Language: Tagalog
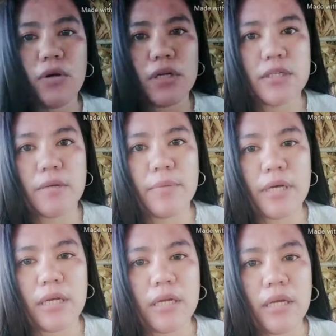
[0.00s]
oras na
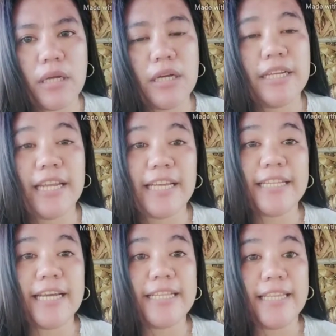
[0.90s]
ba?
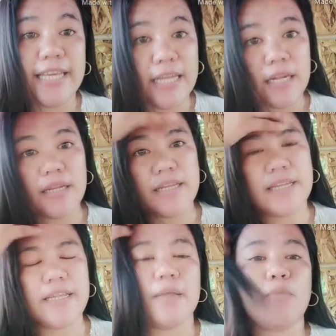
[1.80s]
9.19
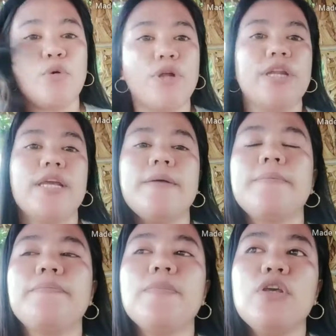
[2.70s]
in the morning.
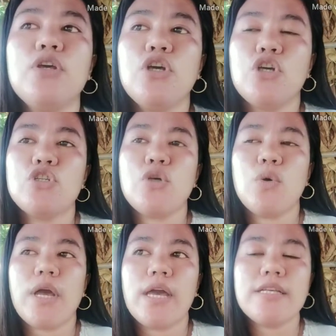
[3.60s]

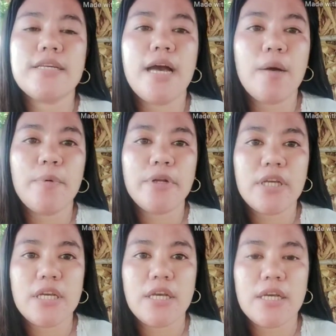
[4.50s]
So, guys, kahapon
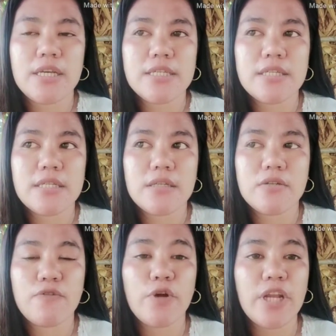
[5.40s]
is
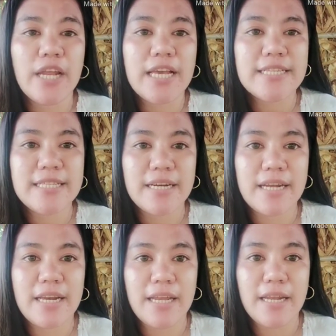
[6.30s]
40 days ng
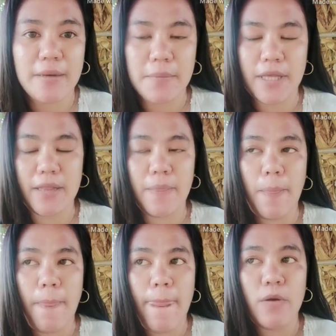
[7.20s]
nanay namin,
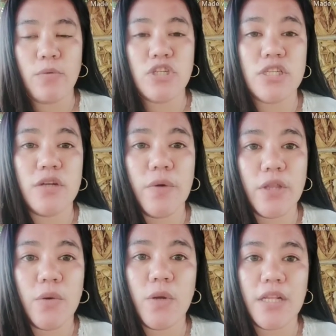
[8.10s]
which is
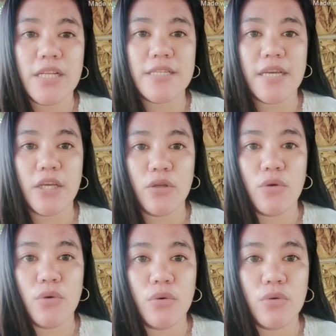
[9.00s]
nakwento ko na din sa
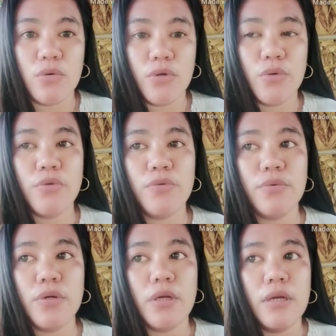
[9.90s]
inyo,
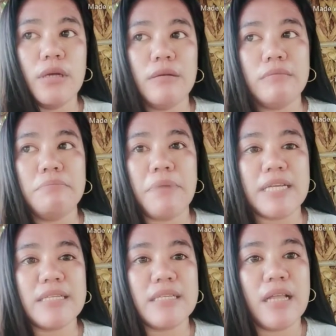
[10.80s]
yung
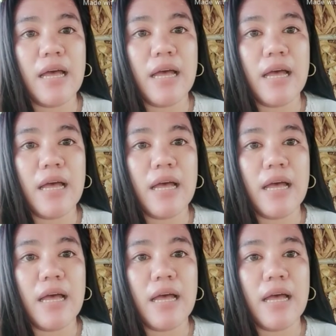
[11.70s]
past na